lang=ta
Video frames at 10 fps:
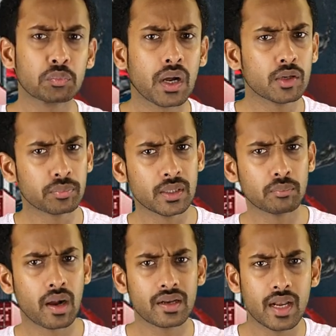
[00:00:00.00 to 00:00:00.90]
ஆண்பால்
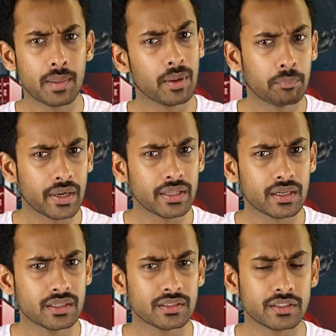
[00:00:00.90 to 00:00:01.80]
பெண்பால் எல்லாம் எப்படி
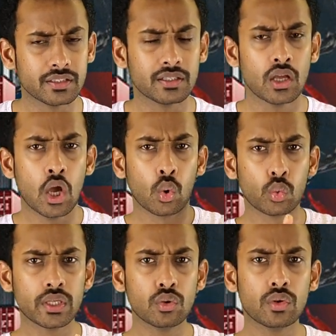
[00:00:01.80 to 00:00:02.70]
இருக்கின்றது
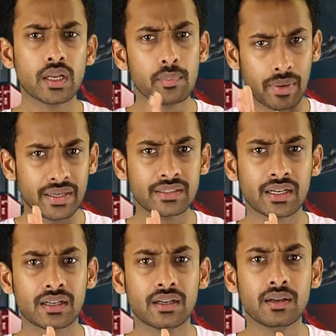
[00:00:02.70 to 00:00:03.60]
உயிருள்ள
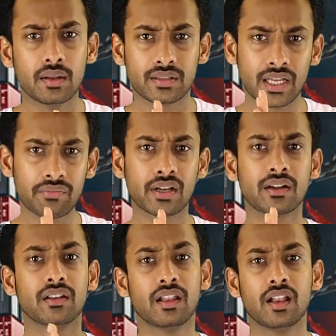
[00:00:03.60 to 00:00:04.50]
மனிதர்கள்
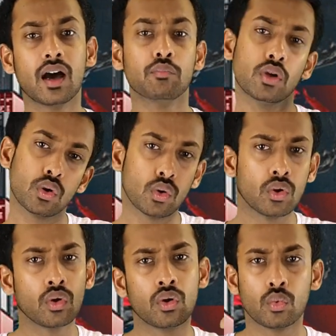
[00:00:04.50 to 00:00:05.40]
தேவர்கள் எல்லாம்
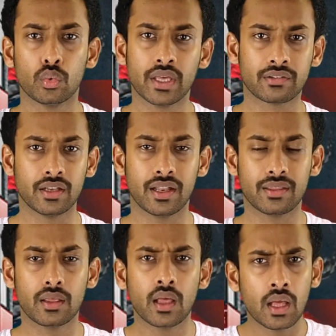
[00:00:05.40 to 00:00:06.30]

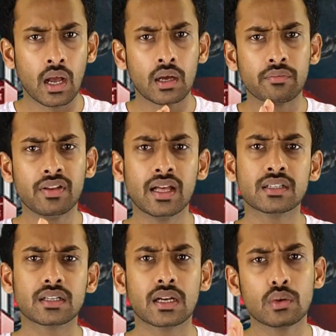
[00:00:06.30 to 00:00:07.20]
உயர்திணை
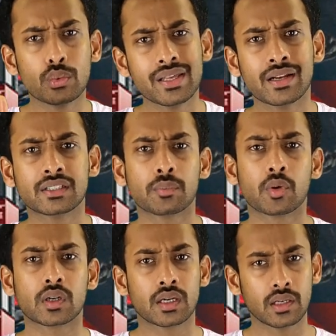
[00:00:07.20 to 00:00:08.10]
விலங்குகள் உயிரற்ற
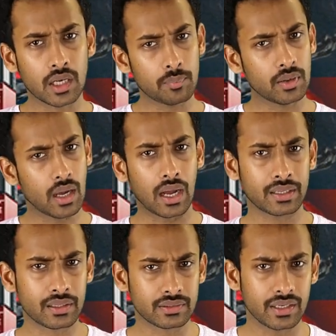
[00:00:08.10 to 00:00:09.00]
பொருட்கள் எல்லாம்
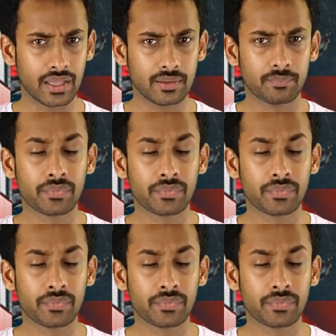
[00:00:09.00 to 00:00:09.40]
அகிர்திணை